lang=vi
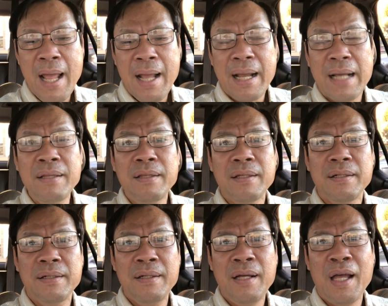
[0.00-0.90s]
Cảnh
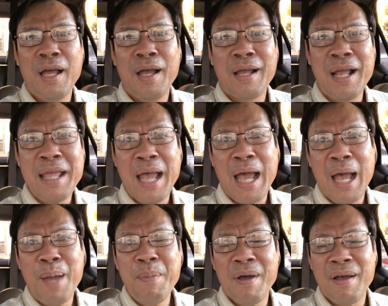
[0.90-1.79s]
tượng à, khán
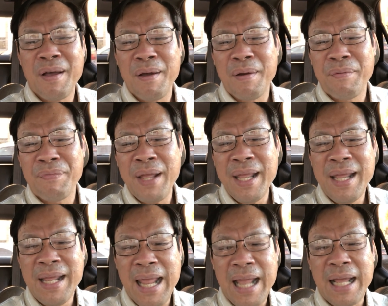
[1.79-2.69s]
giả mà vây
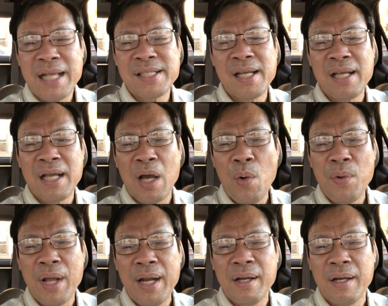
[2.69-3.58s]
nghe cả sân khấu
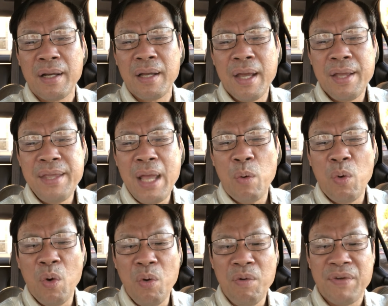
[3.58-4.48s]
để được giao
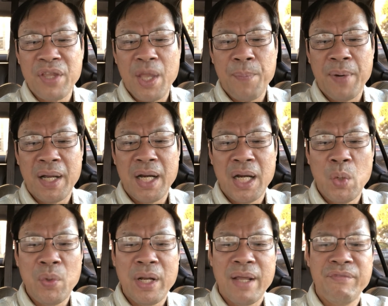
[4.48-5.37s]
lưu và chụp hình
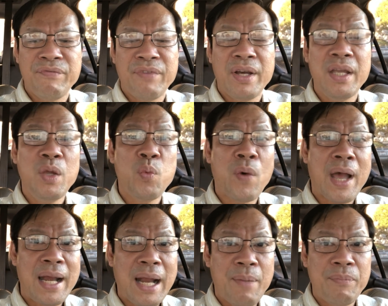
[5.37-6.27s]
lưu niệm với
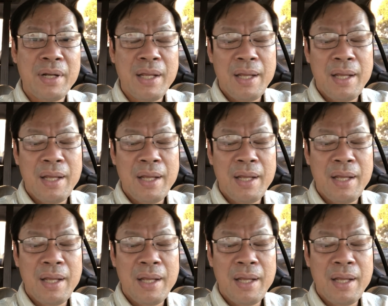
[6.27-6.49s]
Hoài Lâm